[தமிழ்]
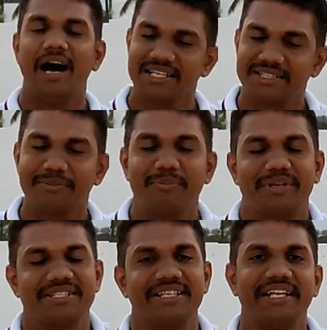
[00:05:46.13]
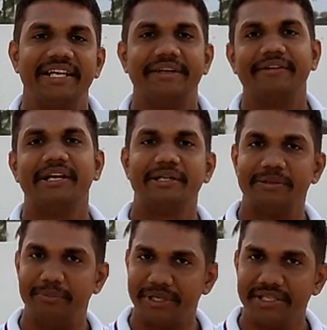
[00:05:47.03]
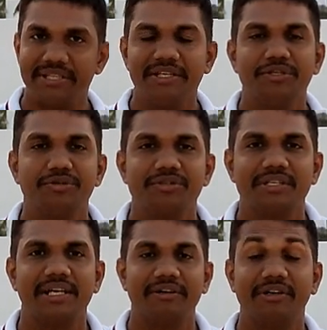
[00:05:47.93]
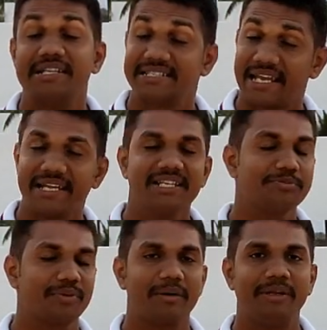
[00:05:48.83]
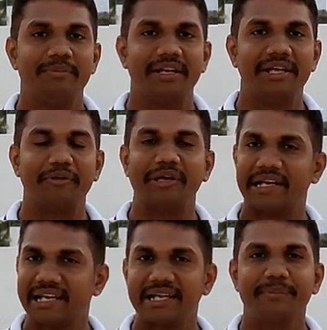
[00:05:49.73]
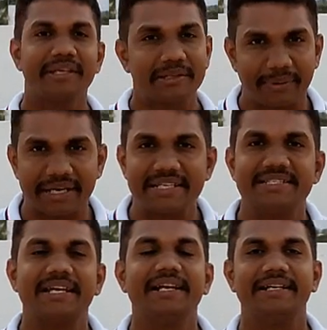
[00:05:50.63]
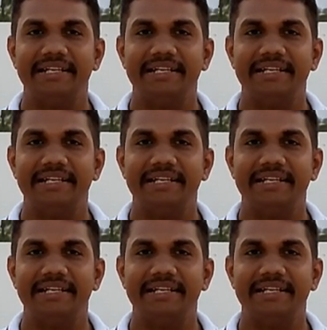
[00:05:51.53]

ஆஸ்துமா பிரச்சனை இருக்கிறவங்க அந்த ப்ரீத்திங் இஷ்யூஸ் இருக்கிறவங்க சைனஸ் ப்ராப்ளம் இருக்கிறவங்க எல்லாருமே இந்த பயிற்சியை